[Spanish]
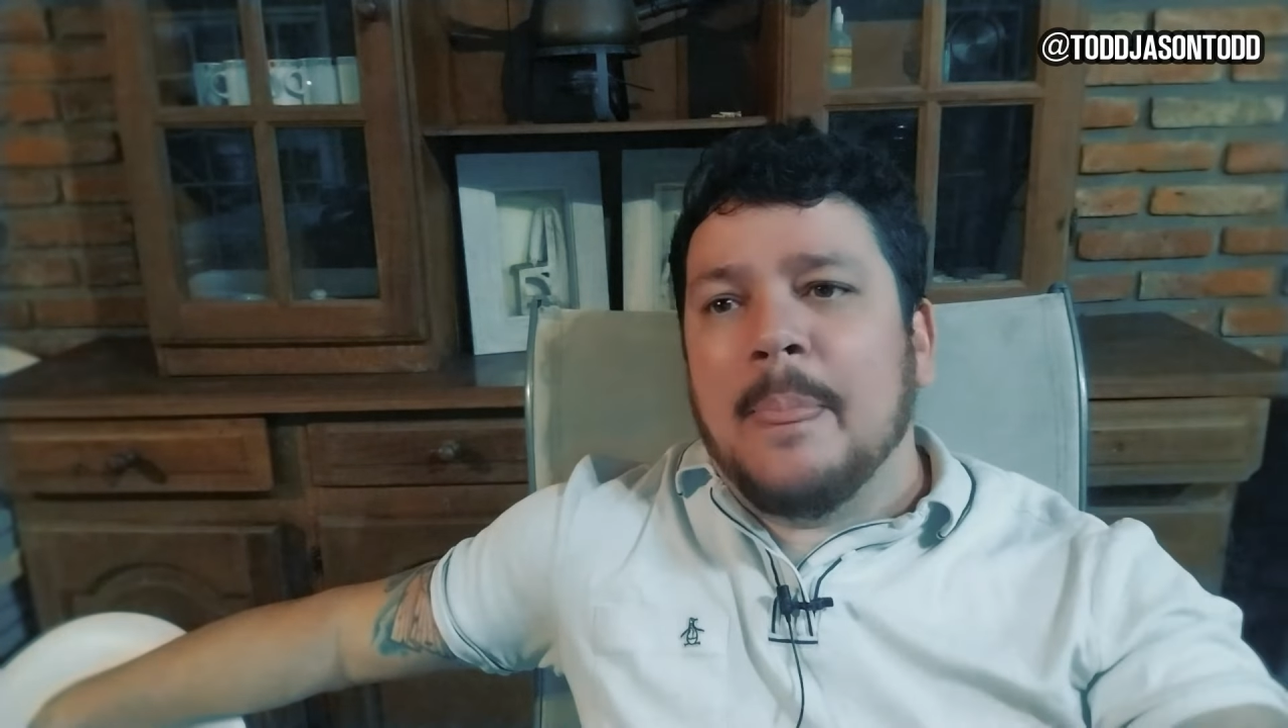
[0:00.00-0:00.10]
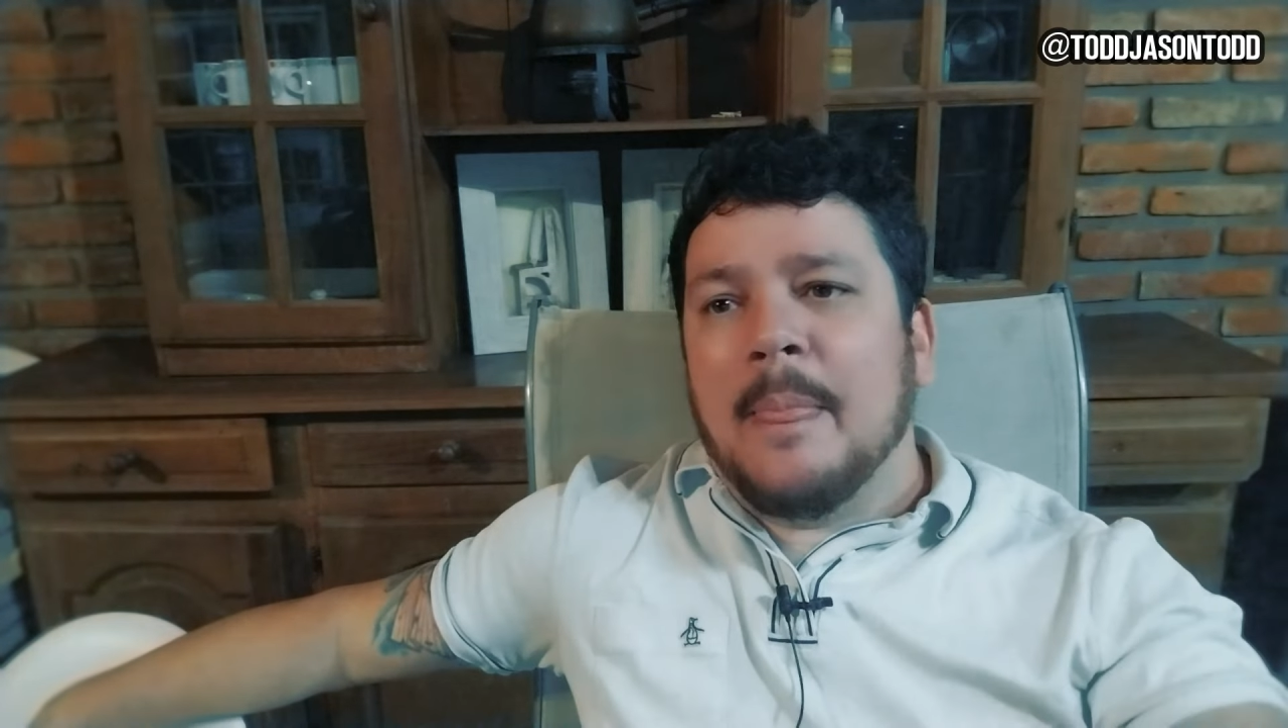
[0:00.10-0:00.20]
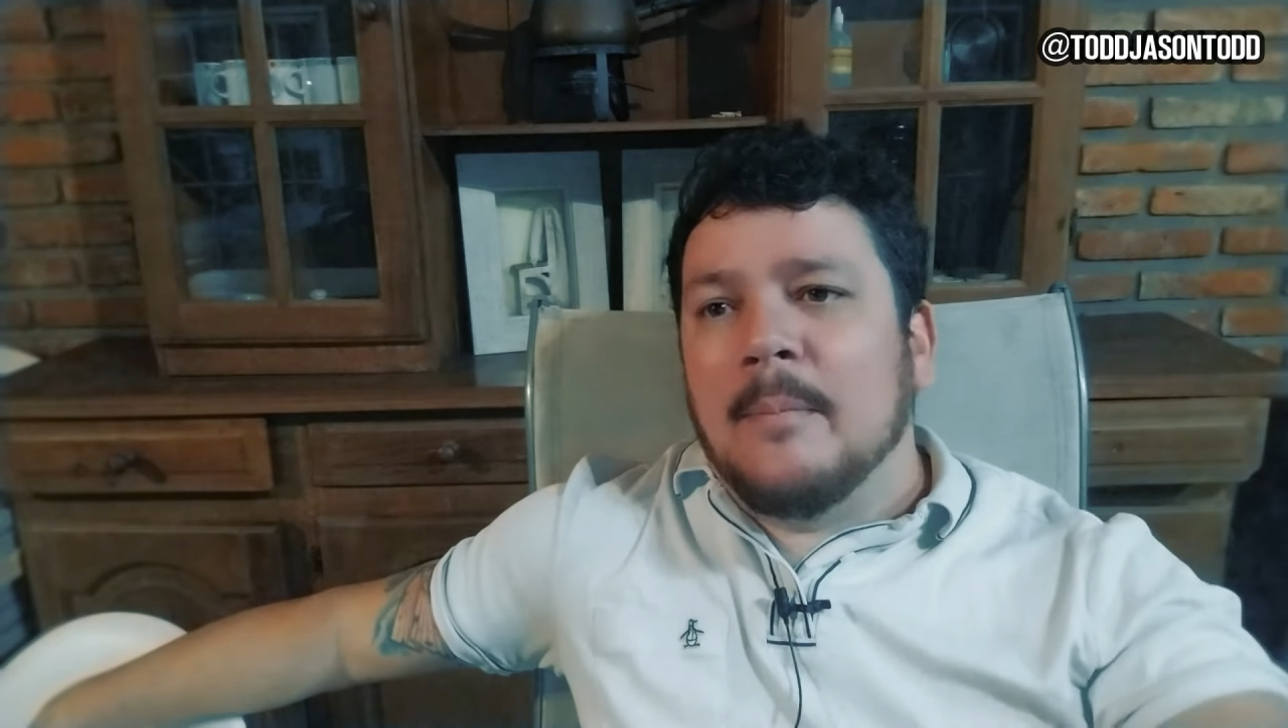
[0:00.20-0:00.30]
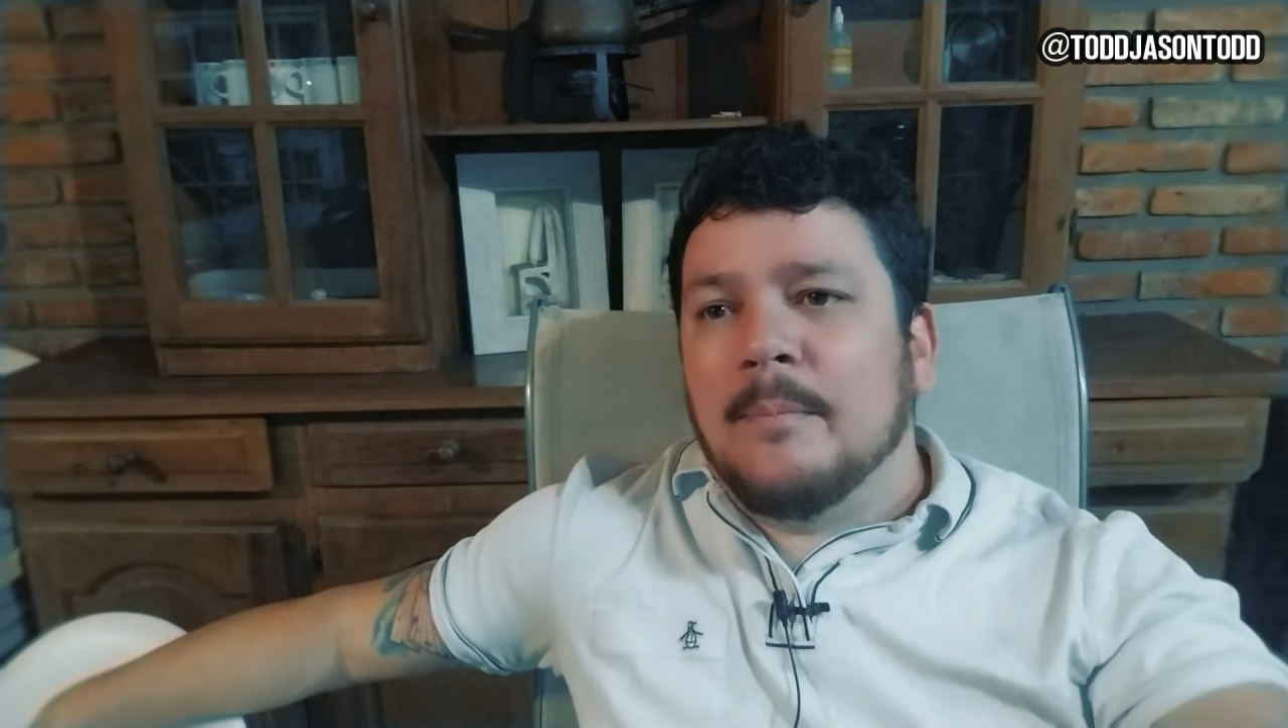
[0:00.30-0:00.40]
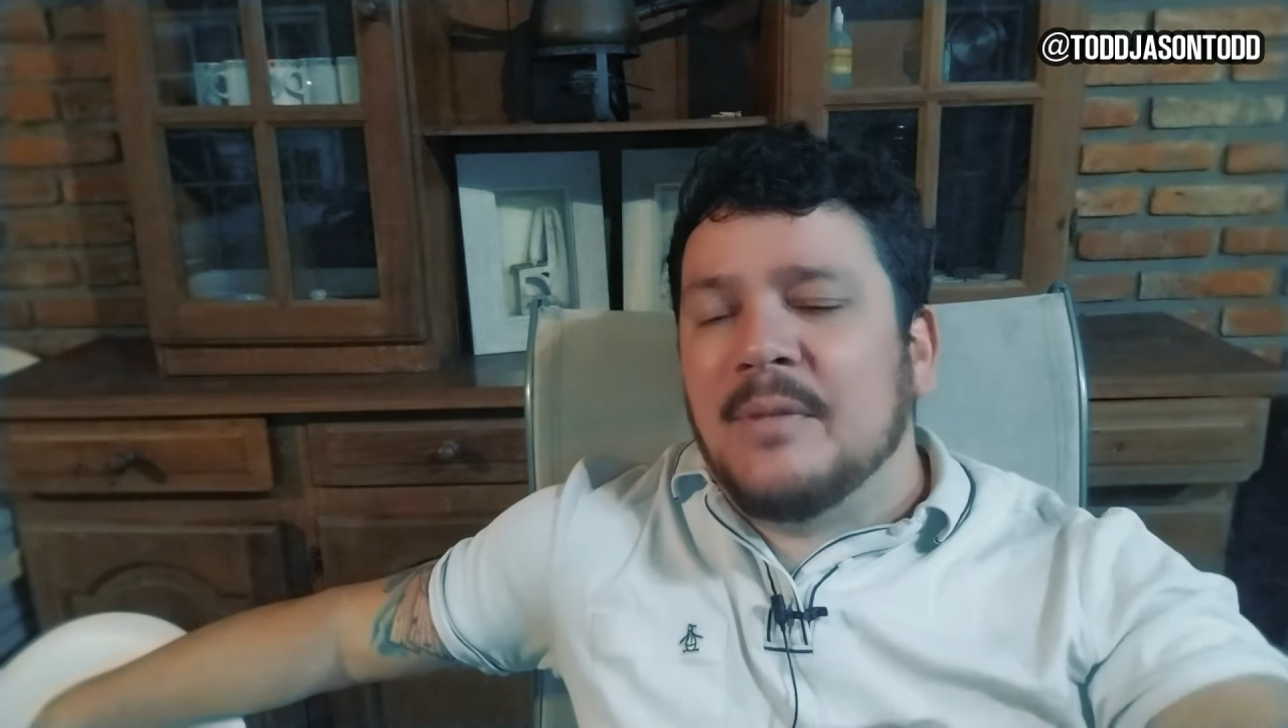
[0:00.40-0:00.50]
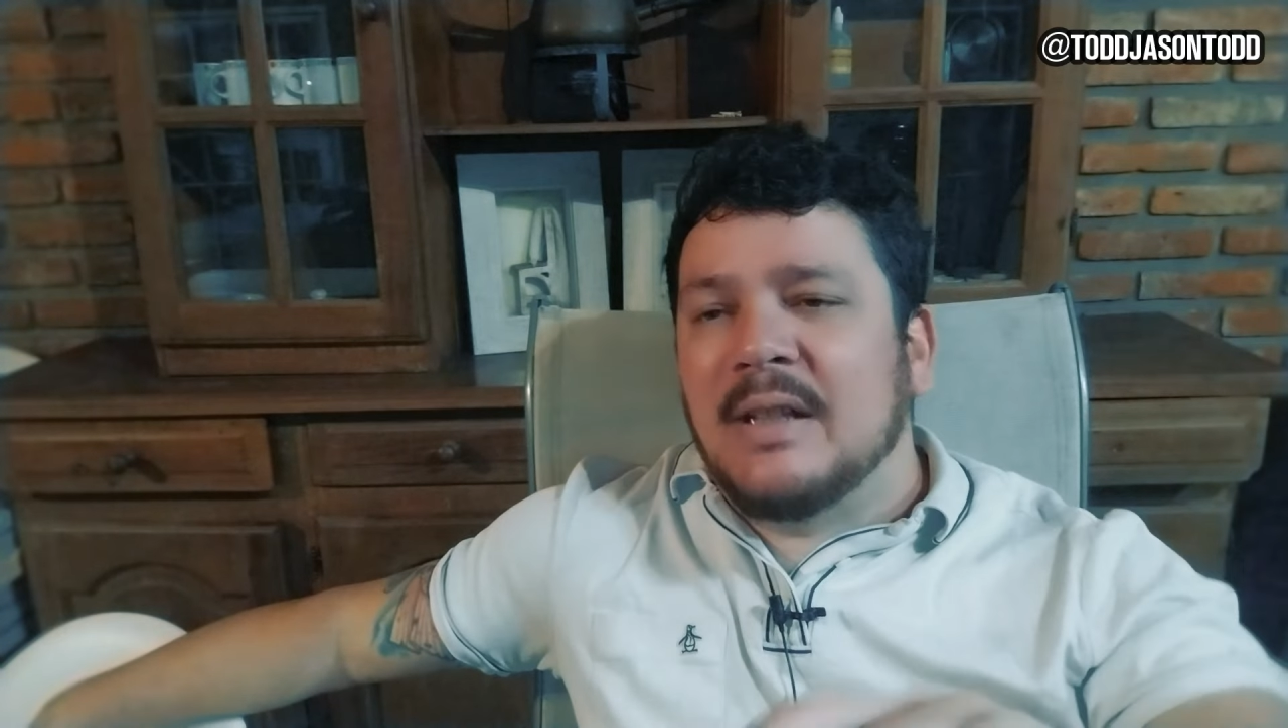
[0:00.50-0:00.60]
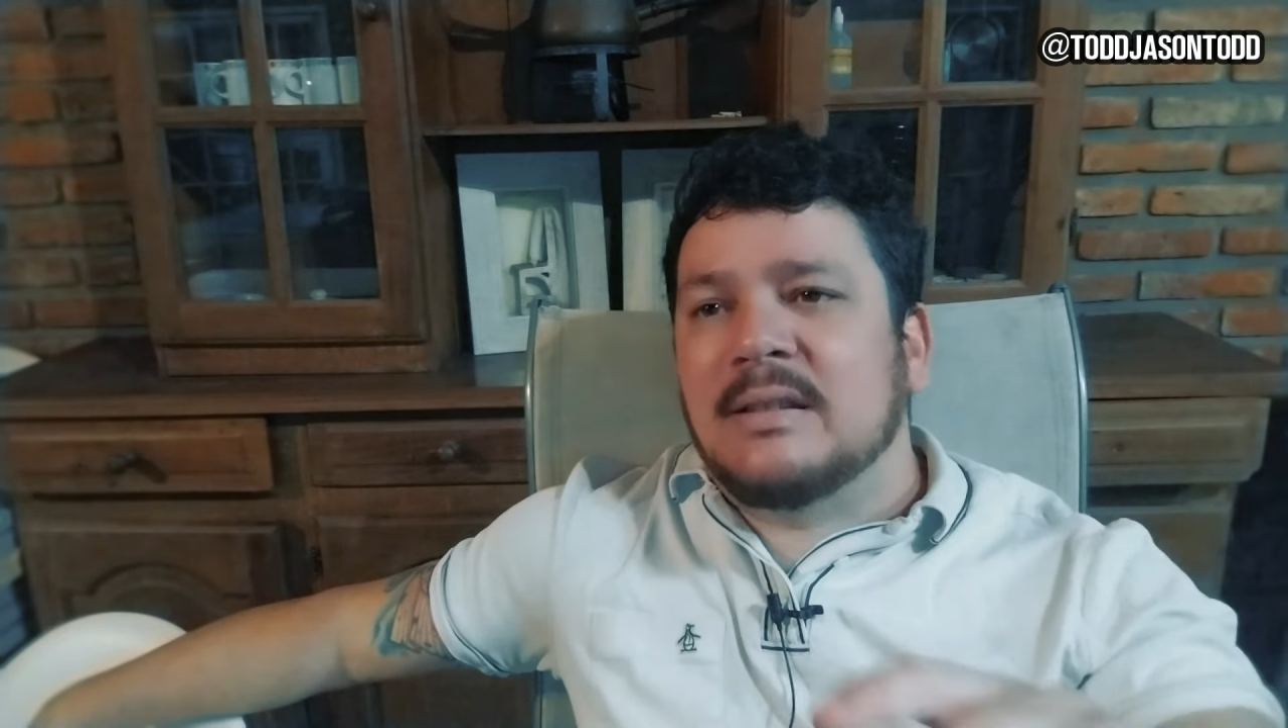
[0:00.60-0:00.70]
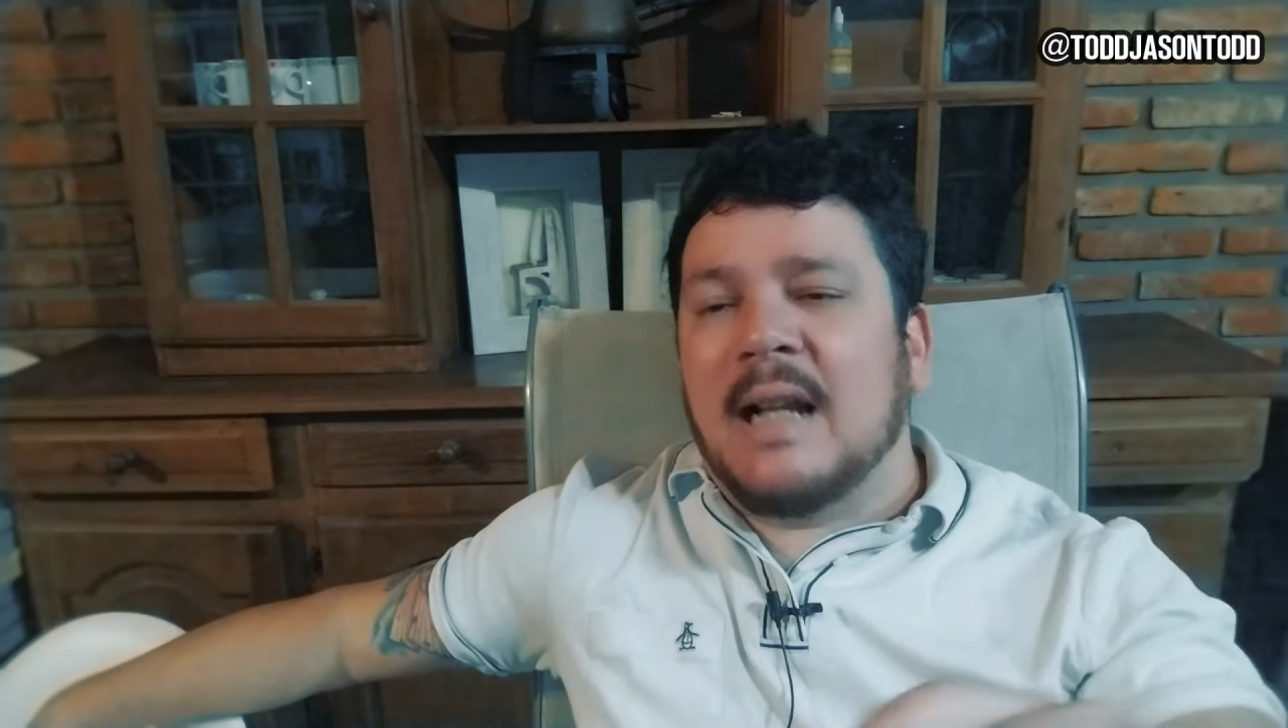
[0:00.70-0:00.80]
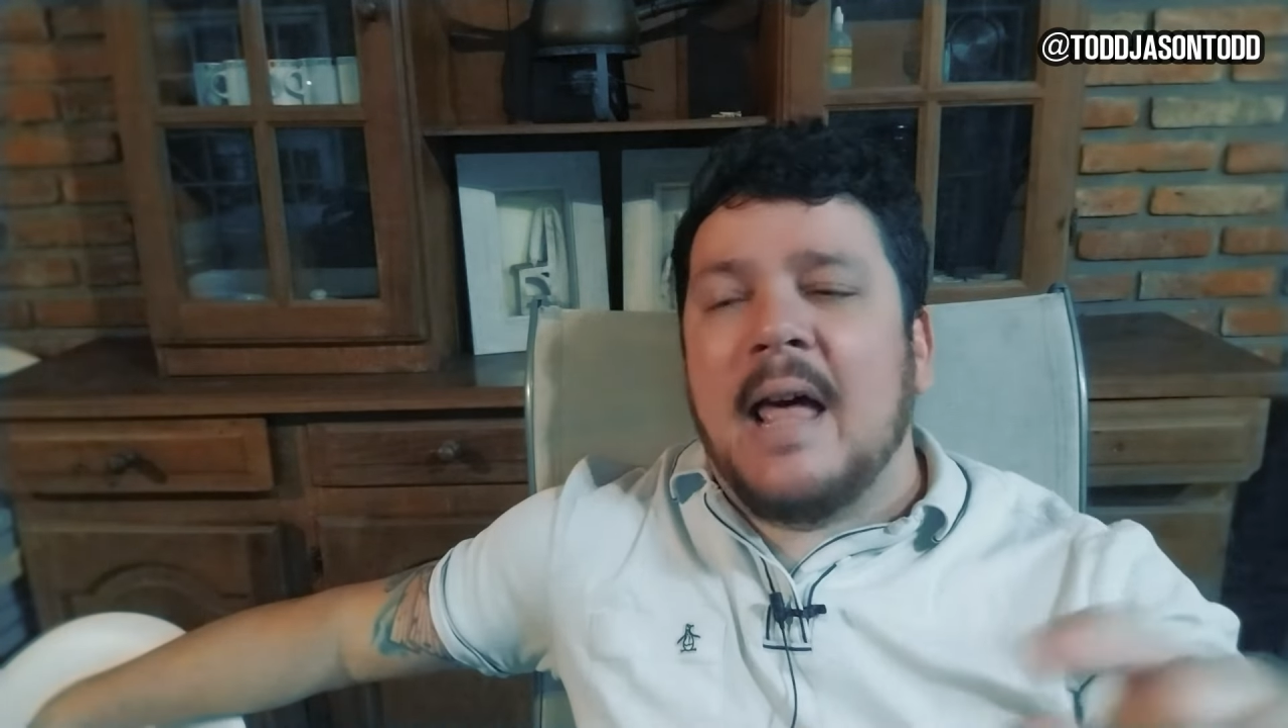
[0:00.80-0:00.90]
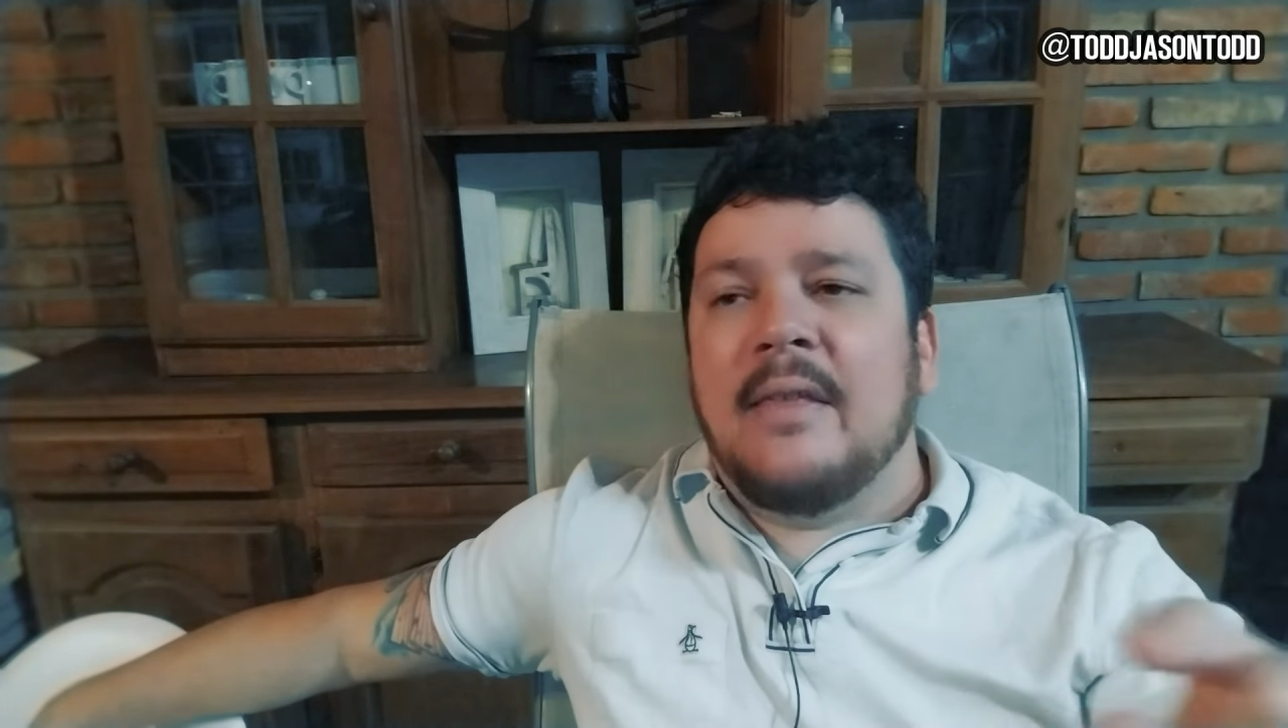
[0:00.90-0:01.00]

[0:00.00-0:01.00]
detrás